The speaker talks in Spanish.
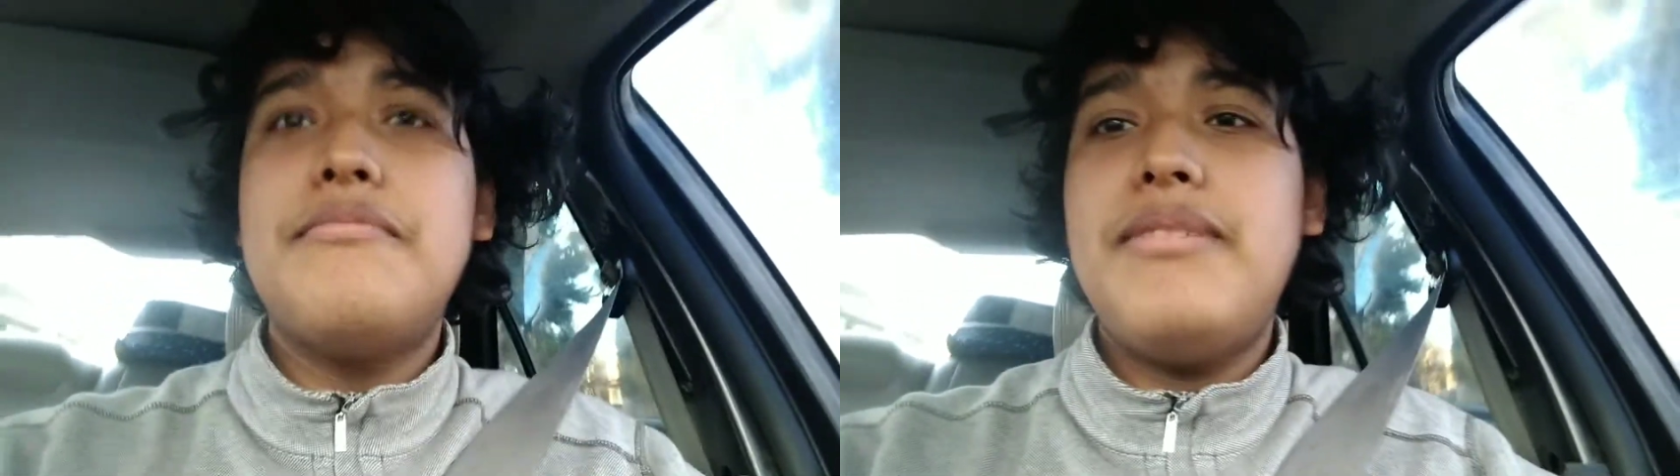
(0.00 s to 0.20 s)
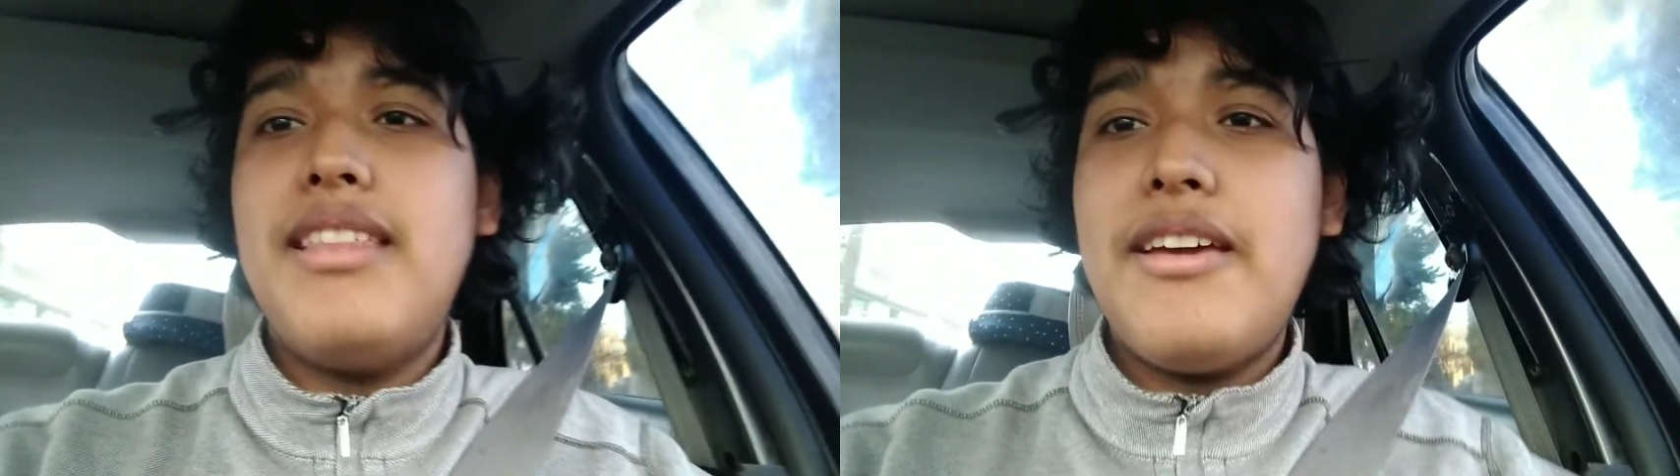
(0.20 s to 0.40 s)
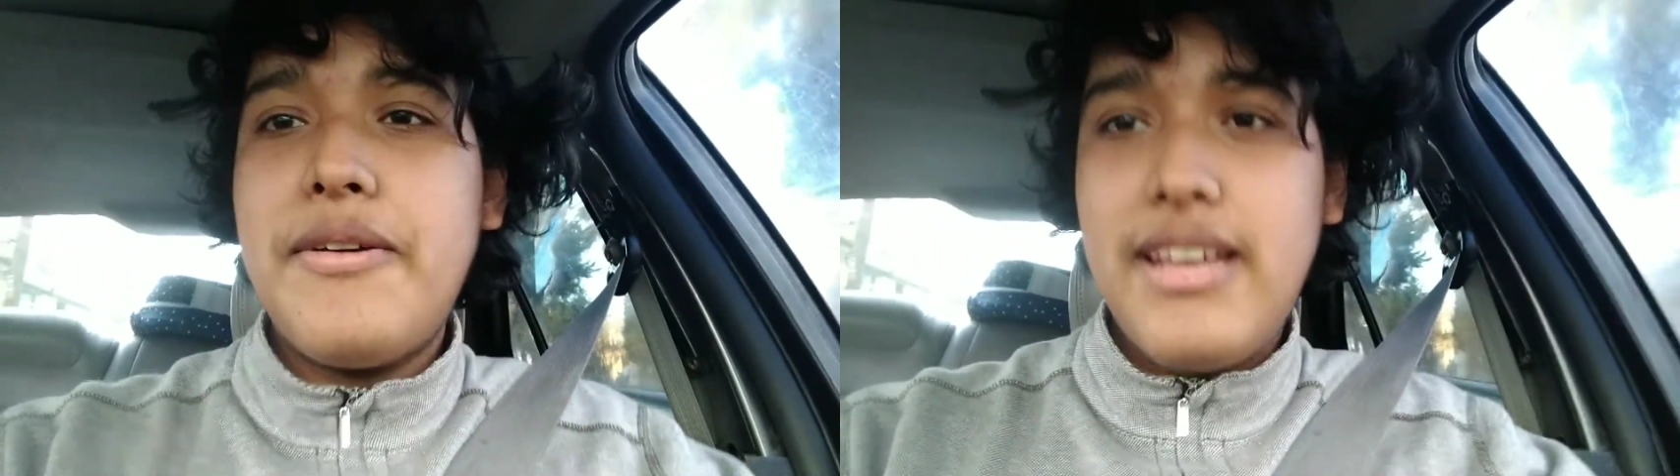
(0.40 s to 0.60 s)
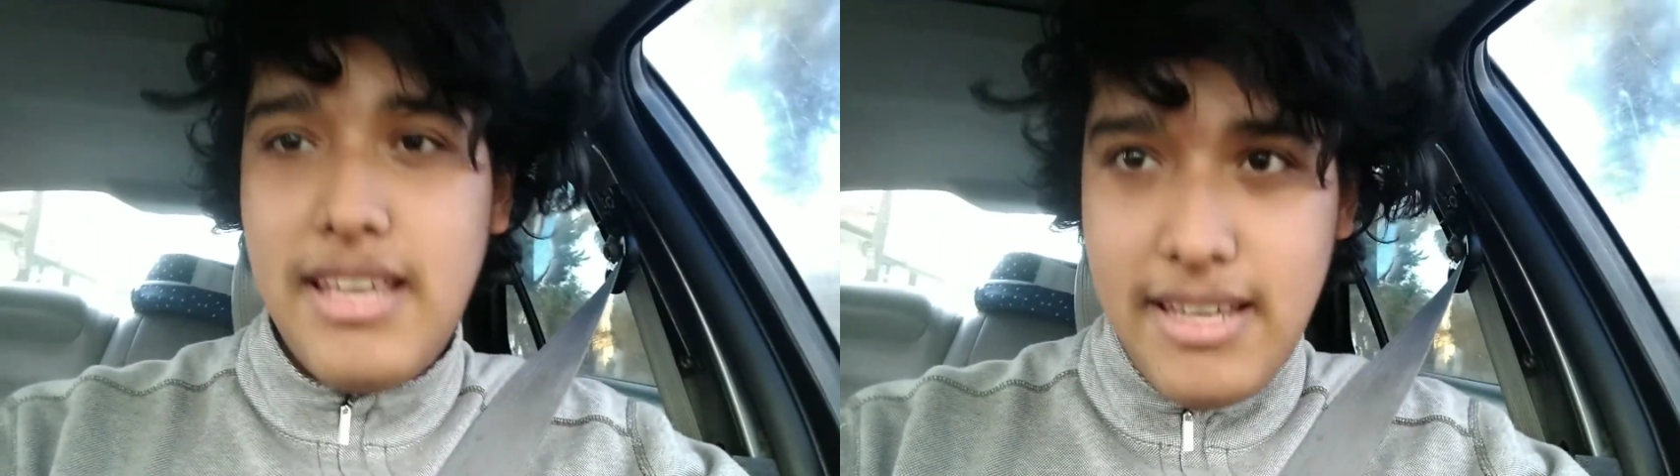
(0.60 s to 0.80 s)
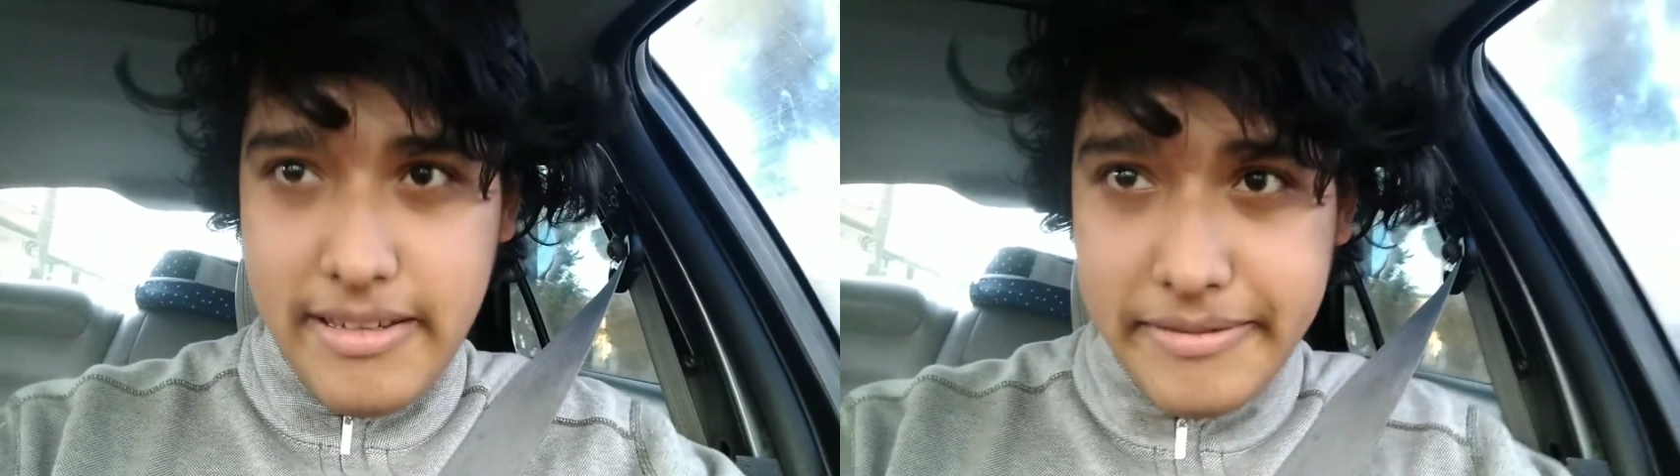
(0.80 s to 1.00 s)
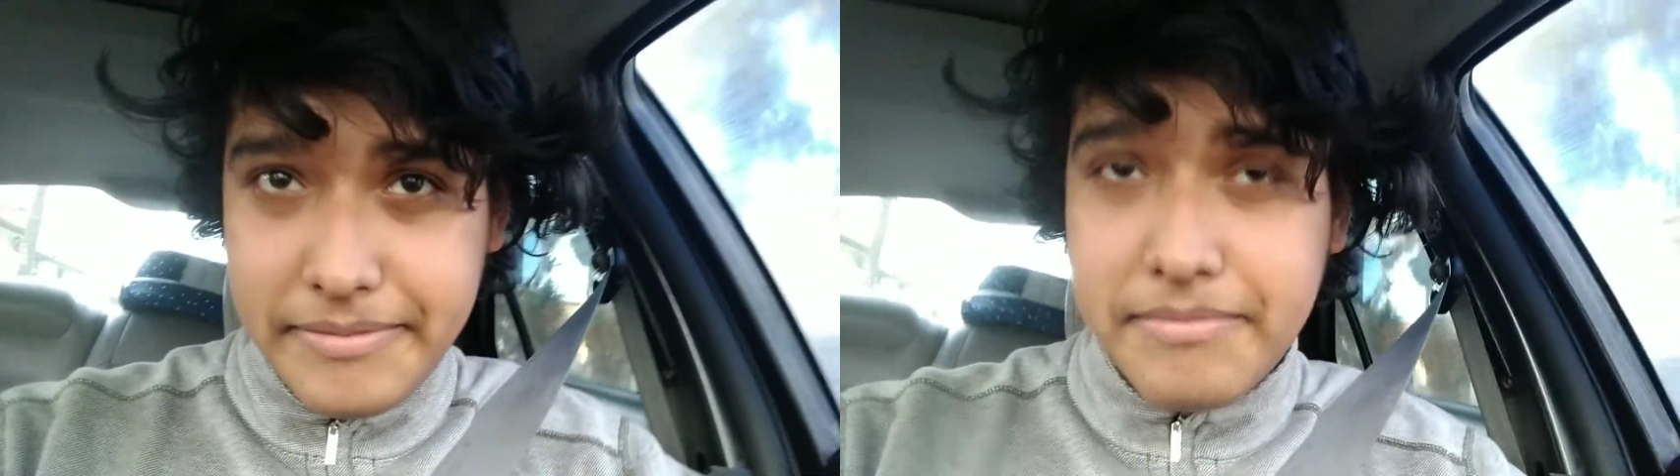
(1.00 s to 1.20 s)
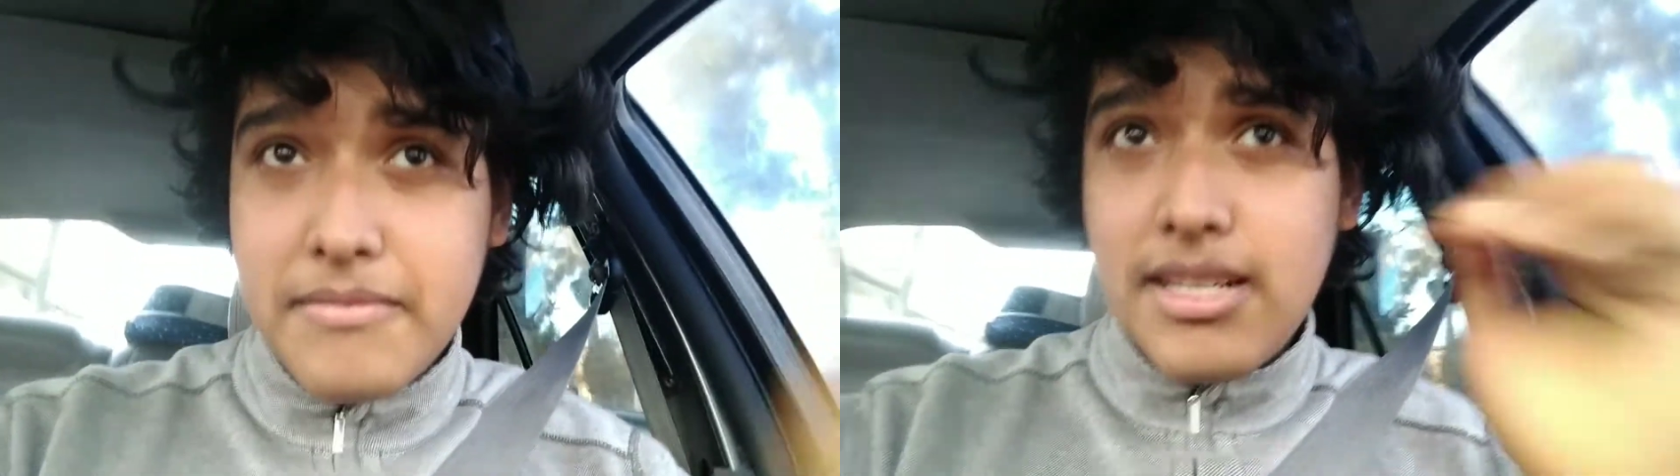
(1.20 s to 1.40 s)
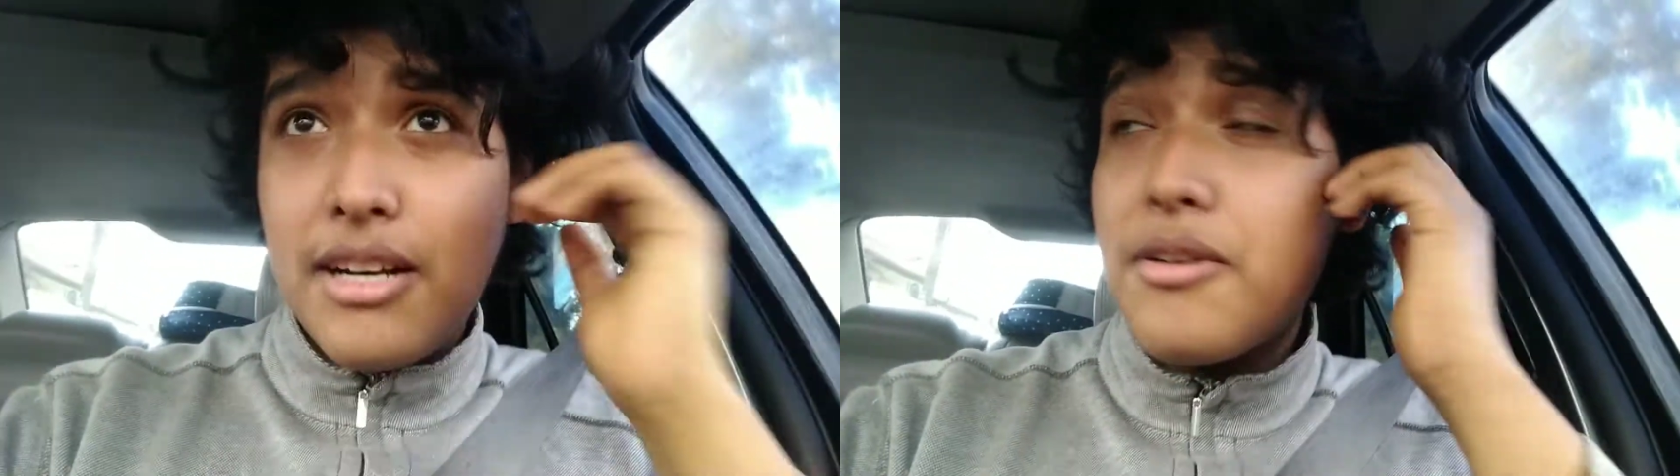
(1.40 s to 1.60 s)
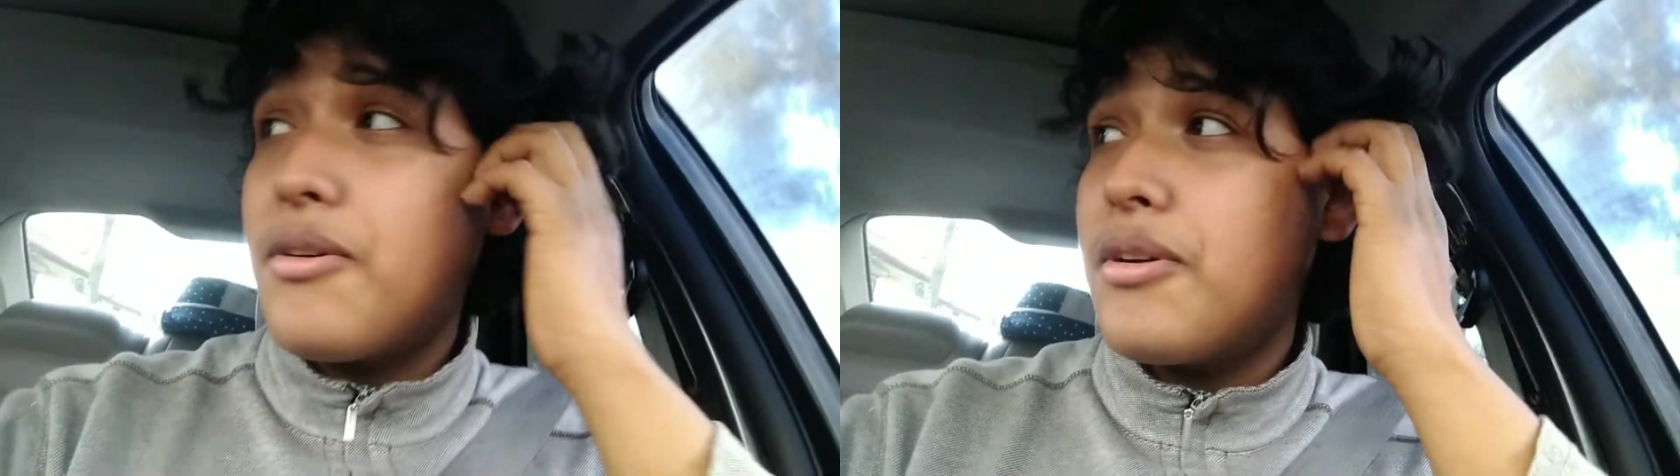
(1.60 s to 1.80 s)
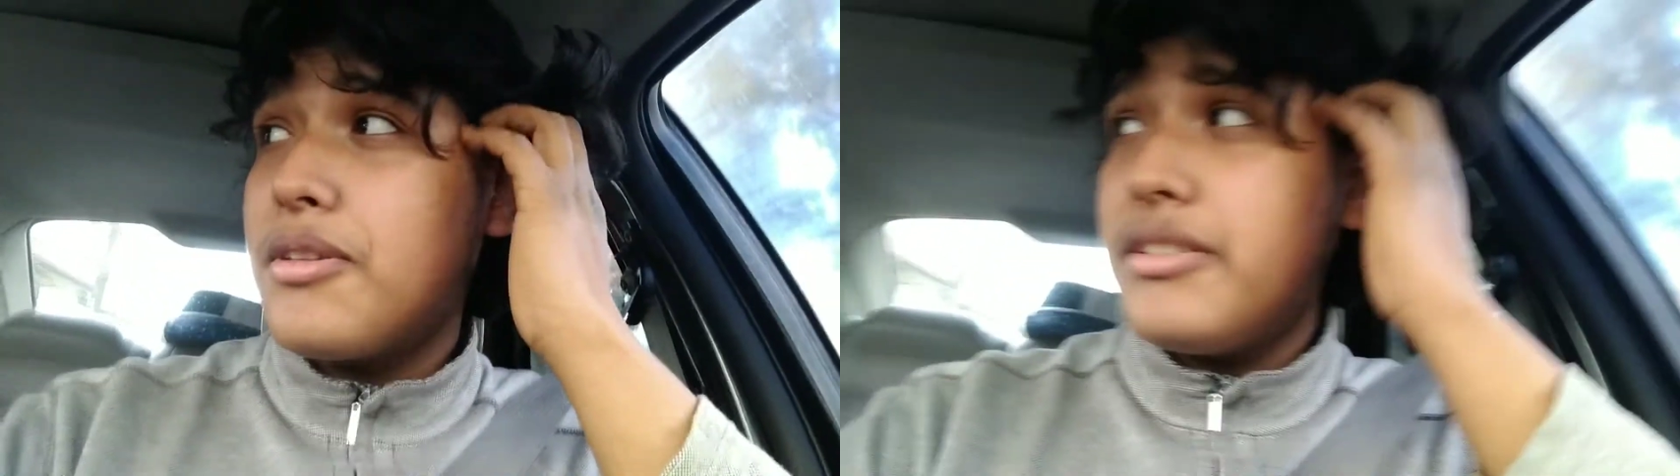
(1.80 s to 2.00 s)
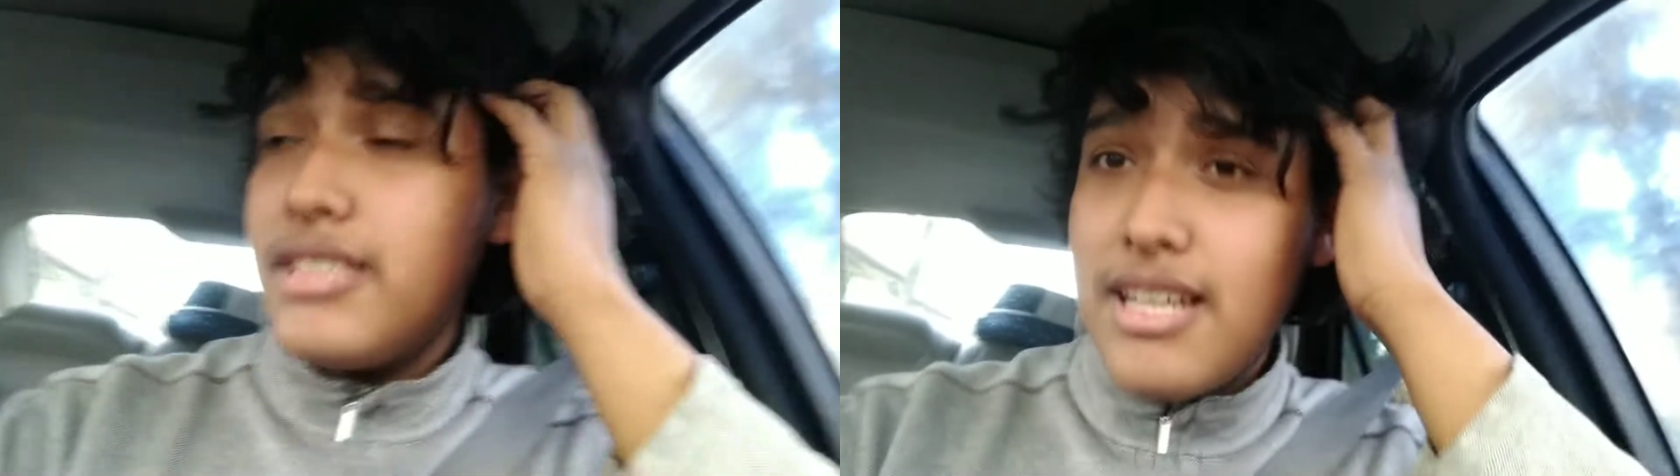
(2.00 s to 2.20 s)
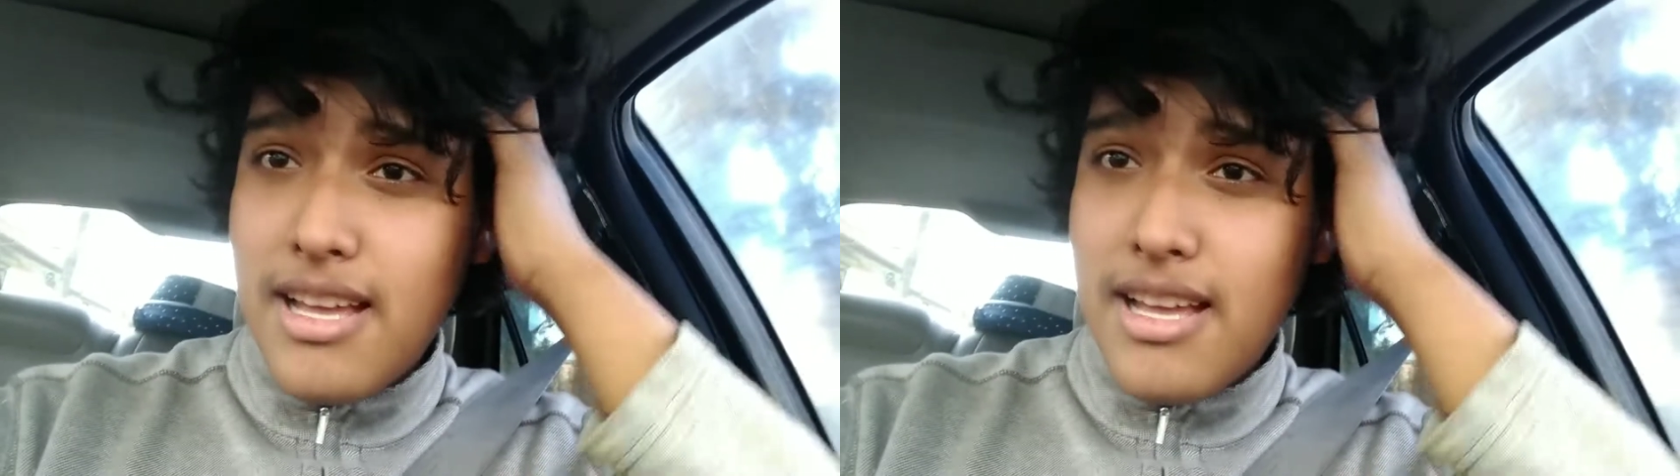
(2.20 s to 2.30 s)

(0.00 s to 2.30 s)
un video ahí algo corto.